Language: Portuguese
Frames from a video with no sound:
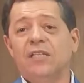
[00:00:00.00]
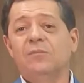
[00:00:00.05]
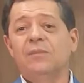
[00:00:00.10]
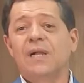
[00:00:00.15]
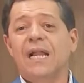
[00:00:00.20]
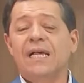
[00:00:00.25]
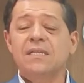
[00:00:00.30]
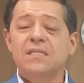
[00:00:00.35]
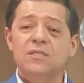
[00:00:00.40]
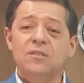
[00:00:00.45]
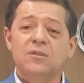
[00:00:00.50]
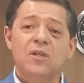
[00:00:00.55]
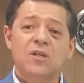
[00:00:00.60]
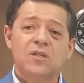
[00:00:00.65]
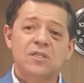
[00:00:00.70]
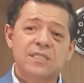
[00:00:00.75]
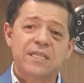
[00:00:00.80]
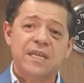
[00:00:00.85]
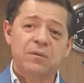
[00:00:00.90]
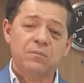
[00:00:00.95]
no Brasil
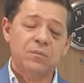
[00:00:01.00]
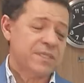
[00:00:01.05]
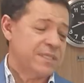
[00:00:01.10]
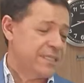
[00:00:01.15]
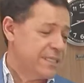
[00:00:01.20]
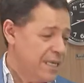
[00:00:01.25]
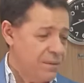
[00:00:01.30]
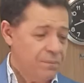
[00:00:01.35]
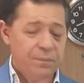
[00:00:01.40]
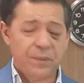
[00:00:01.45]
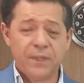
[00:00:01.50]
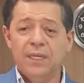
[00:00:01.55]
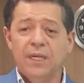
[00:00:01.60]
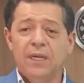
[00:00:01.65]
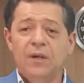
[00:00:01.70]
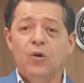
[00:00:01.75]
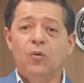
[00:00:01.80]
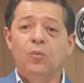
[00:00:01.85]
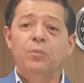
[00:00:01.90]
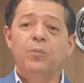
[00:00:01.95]
nós temos sempre
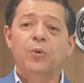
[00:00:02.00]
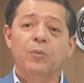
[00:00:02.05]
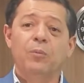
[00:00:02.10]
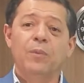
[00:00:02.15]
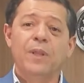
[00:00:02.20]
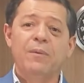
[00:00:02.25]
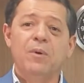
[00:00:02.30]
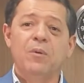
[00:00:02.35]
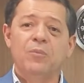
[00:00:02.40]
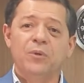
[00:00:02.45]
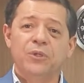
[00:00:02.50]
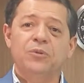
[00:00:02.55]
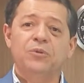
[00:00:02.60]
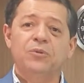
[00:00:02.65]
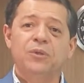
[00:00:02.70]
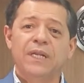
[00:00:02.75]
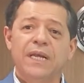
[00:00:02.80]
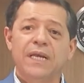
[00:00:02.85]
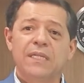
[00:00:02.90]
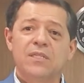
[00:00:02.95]
um problema
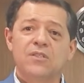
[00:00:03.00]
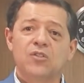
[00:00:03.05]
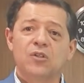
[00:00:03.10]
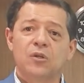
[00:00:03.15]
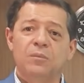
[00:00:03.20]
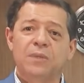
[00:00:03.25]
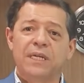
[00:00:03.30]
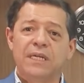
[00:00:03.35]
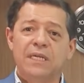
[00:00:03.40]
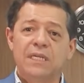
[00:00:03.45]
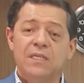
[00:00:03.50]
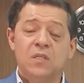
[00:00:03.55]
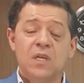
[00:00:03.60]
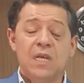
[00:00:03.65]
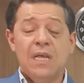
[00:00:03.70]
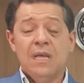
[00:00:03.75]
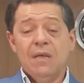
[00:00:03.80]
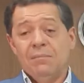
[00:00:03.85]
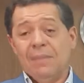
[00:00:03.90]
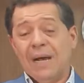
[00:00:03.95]
muito grande sobre isso,
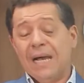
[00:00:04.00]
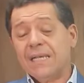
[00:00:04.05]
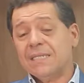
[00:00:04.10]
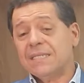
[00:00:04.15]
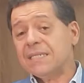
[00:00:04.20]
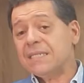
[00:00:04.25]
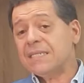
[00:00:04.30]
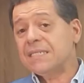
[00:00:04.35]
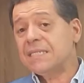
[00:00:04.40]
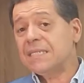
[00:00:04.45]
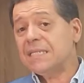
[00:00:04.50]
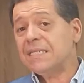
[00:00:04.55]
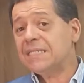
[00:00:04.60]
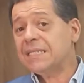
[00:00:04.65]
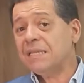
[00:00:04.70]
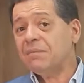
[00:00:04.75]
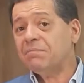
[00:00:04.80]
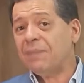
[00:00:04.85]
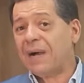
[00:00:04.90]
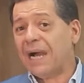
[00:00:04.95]
mas
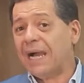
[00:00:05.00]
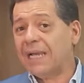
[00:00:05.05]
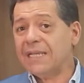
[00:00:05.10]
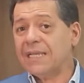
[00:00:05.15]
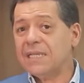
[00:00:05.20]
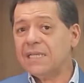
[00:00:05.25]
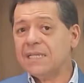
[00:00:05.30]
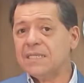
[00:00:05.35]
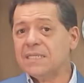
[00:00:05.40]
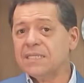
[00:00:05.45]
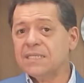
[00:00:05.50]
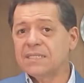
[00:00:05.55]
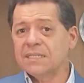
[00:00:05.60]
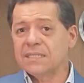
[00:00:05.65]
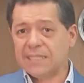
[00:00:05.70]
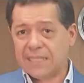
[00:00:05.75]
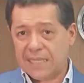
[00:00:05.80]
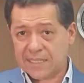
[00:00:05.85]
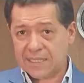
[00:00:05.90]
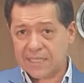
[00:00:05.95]
existem
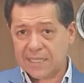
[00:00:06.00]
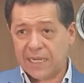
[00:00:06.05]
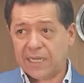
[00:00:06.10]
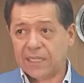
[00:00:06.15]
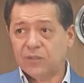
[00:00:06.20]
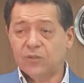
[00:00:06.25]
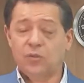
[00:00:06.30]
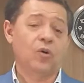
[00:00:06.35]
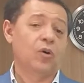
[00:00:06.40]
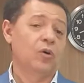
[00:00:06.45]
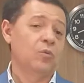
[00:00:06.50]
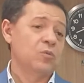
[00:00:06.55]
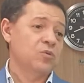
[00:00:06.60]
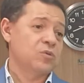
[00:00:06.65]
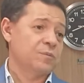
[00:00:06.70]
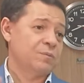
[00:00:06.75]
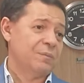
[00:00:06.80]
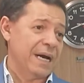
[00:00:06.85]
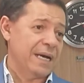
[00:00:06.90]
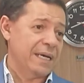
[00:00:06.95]
países, tá certo? Como
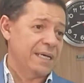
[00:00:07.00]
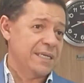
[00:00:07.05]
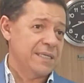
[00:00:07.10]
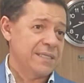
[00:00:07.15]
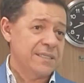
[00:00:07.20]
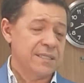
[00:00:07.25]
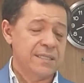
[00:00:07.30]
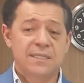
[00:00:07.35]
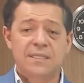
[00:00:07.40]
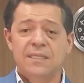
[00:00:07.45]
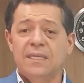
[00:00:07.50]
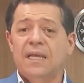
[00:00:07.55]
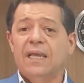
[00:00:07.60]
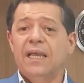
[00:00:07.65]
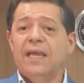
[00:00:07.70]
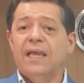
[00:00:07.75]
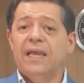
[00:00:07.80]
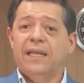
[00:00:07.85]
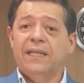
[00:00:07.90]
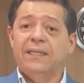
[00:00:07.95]
os países
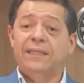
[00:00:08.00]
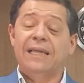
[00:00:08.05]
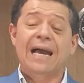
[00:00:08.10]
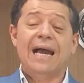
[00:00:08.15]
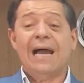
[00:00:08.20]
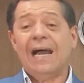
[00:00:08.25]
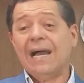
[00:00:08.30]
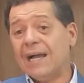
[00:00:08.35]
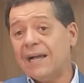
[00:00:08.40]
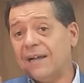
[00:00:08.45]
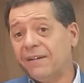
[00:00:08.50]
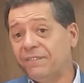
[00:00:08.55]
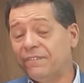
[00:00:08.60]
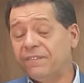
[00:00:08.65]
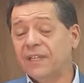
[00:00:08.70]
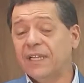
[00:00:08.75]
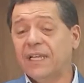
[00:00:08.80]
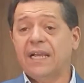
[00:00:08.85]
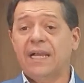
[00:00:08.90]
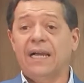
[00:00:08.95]
é, da
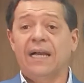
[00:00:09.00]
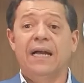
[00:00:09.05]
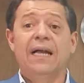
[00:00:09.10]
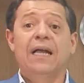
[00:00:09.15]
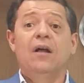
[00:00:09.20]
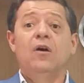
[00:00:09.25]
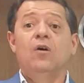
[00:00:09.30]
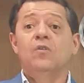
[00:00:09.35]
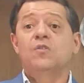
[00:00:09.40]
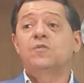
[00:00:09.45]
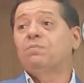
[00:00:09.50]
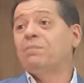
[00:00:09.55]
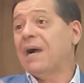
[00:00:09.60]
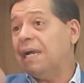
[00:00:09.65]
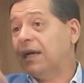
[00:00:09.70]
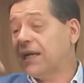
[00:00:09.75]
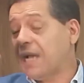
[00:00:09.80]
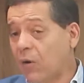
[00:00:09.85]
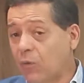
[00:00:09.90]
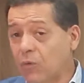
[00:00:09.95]
África, os
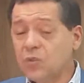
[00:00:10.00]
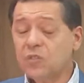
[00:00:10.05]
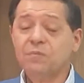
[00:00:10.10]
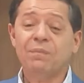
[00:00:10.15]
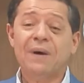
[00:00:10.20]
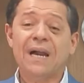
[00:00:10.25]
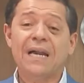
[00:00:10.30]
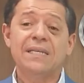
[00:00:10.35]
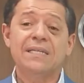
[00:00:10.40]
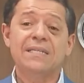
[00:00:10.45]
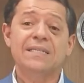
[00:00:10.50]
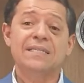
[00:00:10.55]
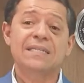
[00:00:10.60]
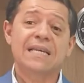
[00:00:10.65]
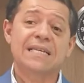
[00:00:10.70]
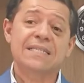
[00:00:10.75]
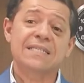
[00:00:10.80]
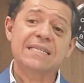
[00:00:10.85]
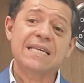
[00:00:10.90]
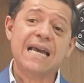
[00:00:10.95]
pa... alguns
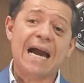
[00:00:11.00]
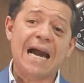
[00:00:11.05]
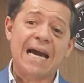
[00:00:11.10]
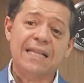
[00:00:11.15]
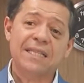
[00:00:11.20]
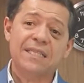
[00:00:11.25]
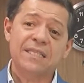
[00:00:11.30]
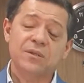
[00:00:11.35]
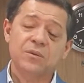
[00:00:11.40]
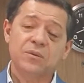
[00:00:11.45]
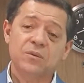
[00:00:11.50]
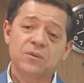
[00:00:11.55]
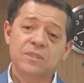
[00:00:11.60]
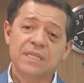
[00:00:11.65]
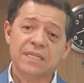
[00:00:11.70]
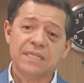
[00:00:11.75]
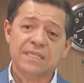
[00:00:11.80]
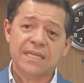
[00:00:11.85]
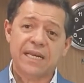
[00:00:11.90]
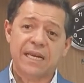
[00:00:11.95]
países asiáticos,
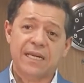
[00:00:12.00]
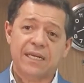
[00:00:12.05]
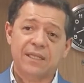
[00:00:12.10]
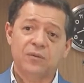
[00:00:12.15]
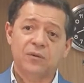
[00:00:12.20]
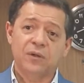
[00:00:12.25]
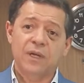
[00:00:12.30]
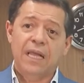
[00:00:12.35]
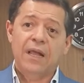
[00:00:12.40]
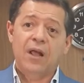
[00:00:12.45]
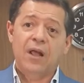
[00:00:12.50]
tá certo?